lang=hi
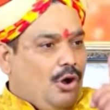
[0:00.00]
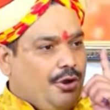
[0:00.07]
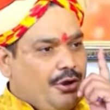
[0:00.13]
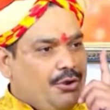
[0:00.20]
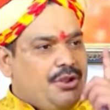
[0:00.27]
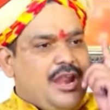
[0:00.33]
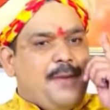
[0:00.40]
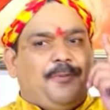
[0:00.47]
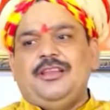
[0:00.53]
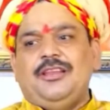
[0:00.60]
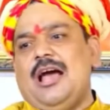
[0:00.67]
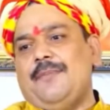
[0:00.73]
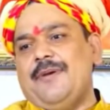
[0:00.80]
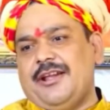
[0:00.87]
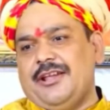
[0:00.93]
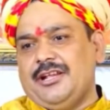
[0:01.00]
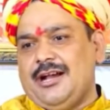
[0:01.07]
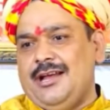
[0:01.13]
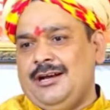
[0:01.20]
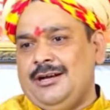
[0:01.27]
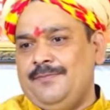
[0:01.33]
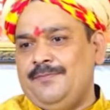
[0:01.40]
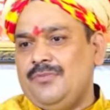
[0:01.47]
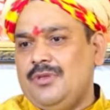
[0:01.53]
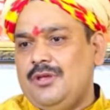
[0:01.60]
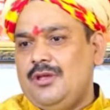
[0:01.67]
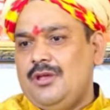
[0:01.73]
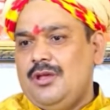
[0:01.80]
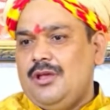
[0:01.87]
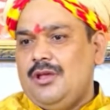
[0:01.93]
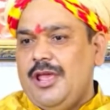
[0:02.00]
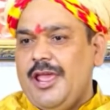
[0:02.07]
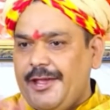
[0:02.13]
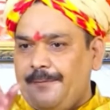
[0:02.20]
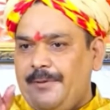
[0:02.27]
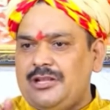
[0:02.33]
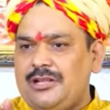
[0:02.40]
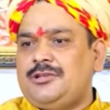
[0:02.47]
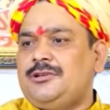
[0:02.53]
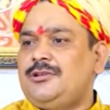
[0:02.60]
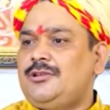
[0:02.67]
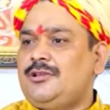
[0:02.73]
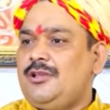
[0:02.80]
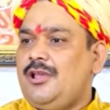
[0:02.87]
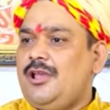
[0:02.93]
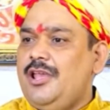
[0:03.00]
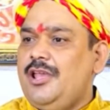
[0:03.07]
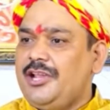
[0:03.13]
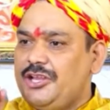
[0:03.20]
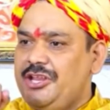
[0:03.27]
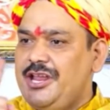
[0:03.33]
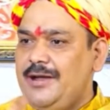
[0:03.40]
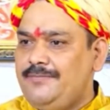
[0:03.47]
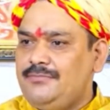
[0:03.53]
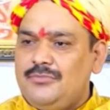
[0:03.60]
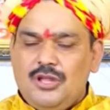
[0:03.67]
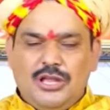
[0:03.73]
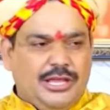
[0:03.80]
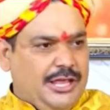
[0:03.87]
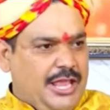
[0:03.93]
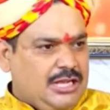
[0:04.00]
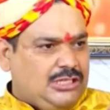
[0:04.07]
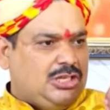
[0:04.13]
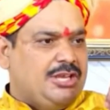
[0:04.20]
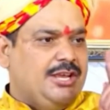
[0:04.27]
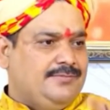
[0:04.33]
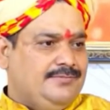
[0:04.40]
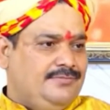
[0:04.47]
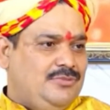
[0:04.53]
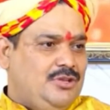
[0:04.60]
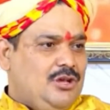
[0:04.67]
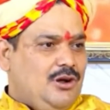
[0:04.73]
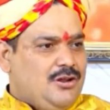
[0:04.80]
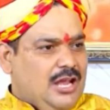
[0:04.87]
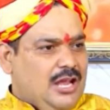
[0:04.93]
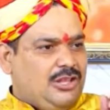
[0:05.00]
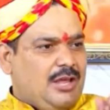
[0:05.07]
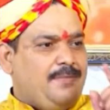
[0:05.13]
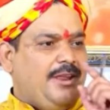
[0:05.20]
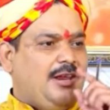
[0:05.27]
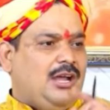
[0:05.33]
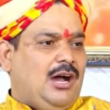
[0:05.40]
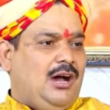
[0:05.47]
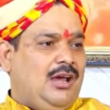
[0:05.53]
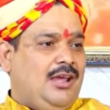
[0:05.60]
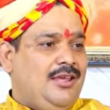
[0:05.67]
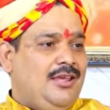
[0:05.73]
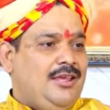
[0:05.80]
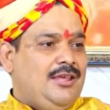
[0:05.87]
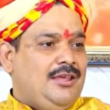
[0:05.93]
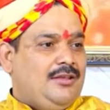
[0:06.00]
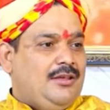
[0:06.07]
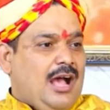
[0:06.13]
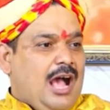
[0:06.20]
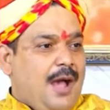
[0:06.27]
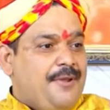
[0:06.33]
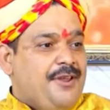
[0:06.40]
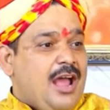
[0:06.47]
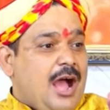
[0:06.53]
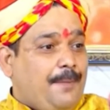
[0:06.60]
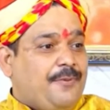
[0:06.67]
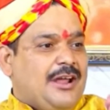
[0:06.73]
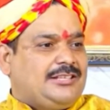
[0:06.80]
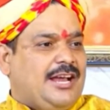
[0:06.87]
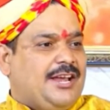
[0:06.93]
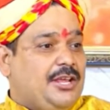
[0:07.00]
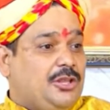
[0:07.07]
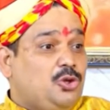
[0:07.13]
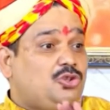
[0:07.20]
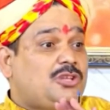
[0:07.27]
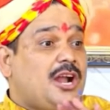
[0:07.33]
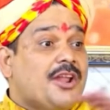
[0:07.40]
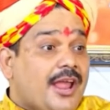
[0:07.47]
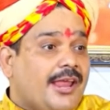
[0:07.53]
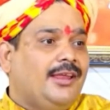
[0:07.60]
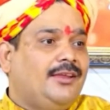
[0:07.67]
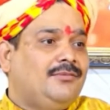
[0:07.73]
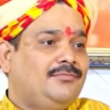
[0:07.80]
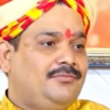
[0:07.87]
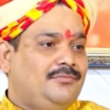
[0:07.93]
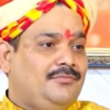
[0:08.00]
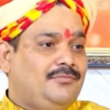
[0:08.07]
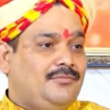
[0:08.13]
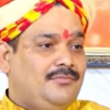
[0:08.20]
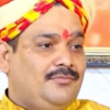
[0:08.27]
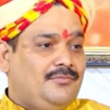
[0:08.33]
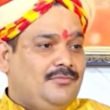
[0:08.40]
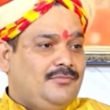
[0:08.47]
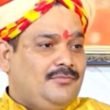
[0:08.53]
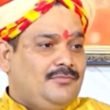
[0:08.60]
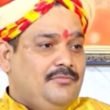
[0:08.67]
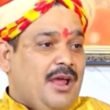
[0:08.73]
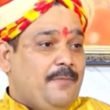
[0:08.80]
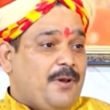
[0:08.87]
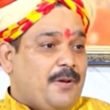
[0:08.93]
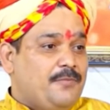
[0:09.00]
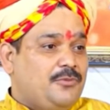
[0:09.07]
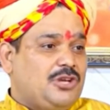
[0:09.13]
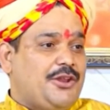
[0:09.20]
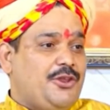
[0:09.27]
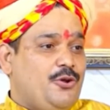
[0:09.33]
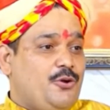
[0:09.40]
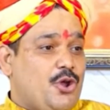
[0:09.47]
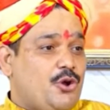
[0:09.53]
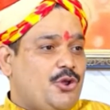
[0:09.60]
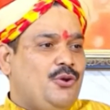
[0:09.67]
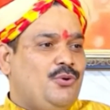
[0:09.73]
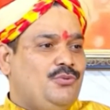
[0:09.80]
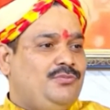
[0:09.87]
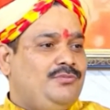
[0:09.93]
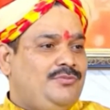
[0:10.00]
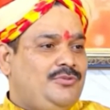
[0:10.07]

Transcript: और इन्होंने अपनी लीला में एक ही दिखाया एक व्रत एक नियम एक संयम और अंतर में ही कहा है हमें अपना चाहिए दूसरा नहीं मैं ब्रह्मचारी हूं योगी हूं